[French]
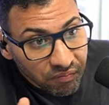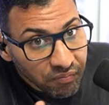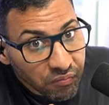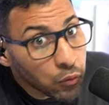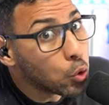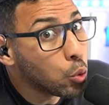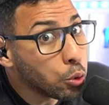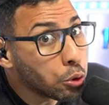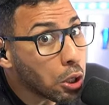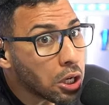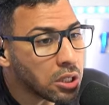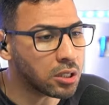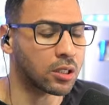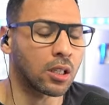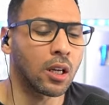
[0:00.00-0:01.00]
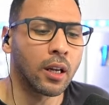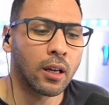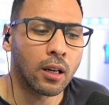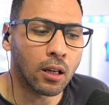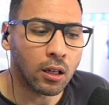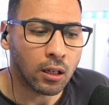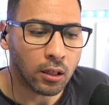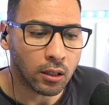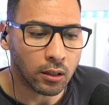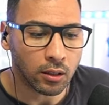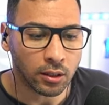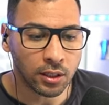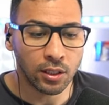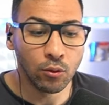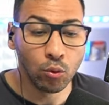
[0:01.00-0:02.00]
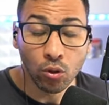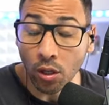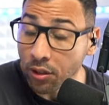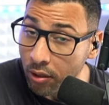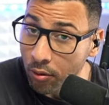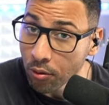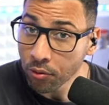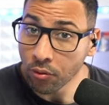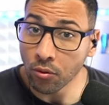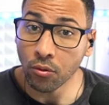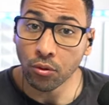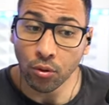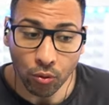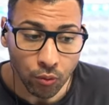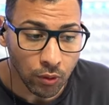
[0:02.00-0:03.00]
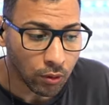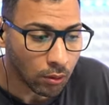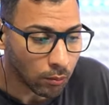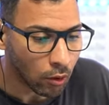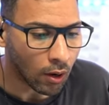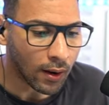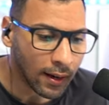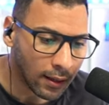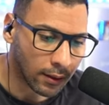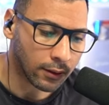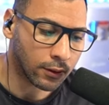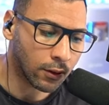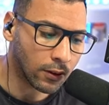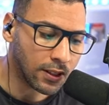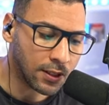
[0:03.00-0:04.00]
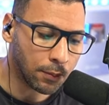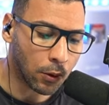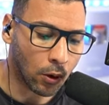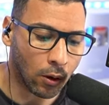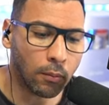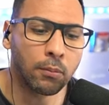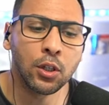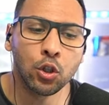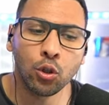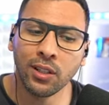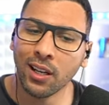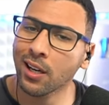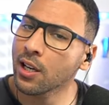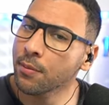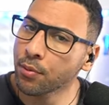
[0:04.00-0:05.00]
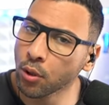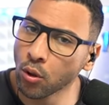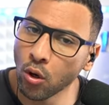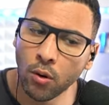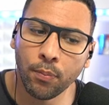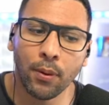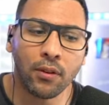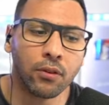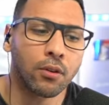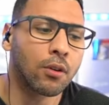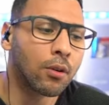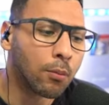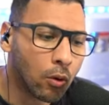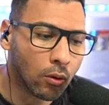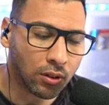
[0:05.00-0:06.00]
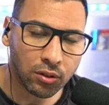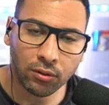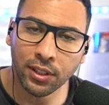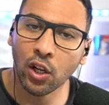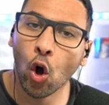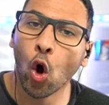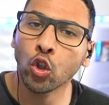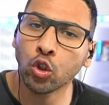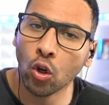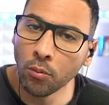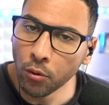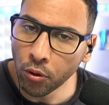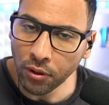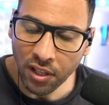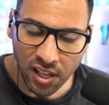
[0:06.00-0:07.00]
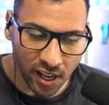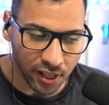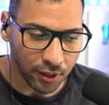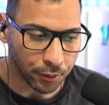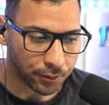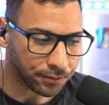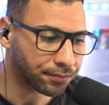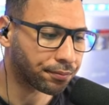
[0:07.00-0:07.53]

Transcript: douteuse euh, qui nous donne des leçons aujourd'hui de morale dans l'e-sport. Mais je tairai les pseudos parce que bon, ils ont des grosses communautés derrière eux